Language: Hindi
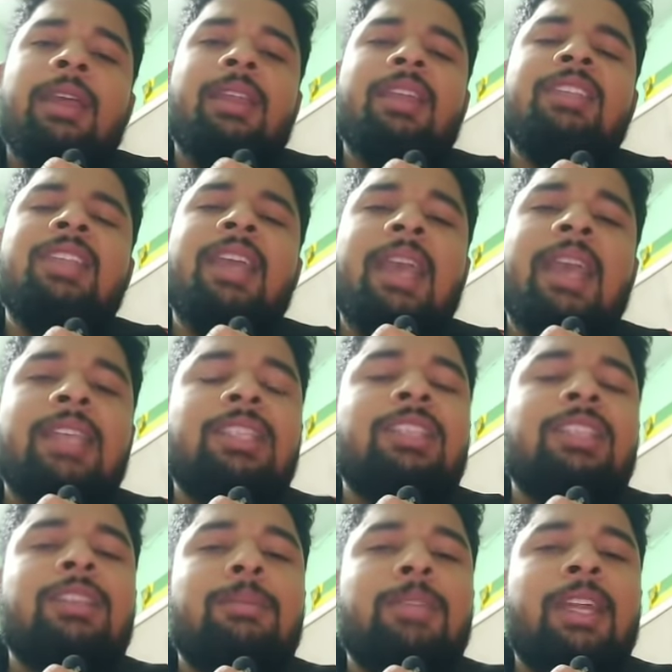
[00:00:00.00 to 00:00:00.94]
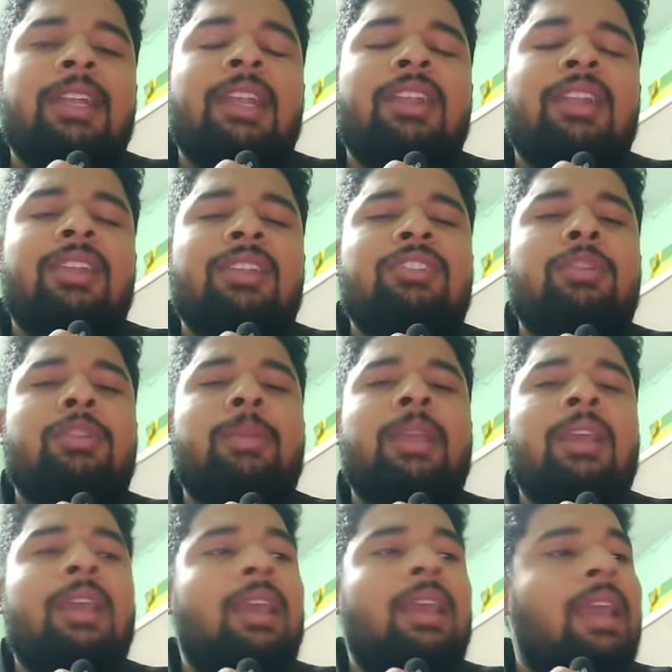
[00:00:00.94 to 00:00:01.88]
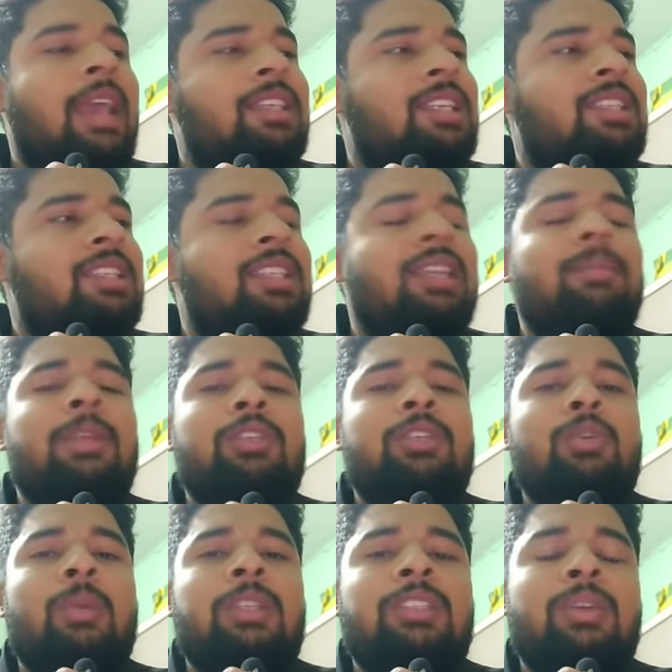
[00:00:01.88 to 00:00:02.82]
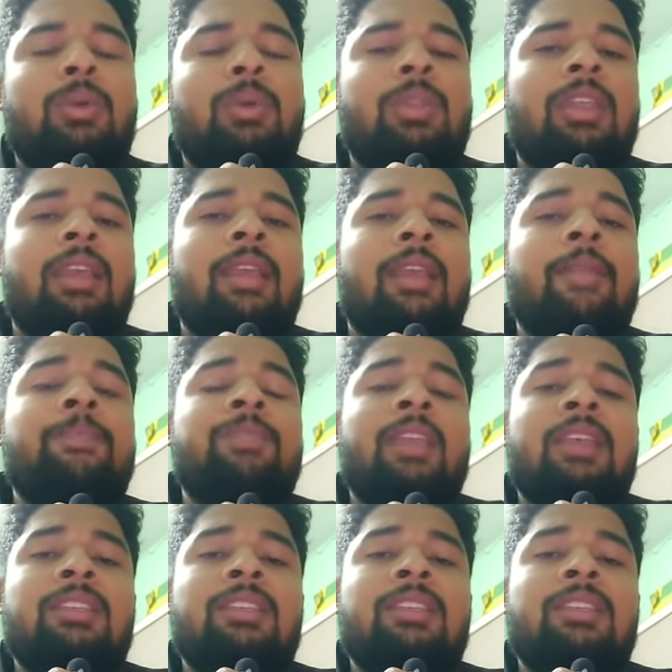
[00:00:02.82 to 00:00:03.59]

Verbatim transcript: रीजनिंग ऐसा सब्जेक्ट है ट्रस्ट में एसएससी में जो बच्चे होते हैं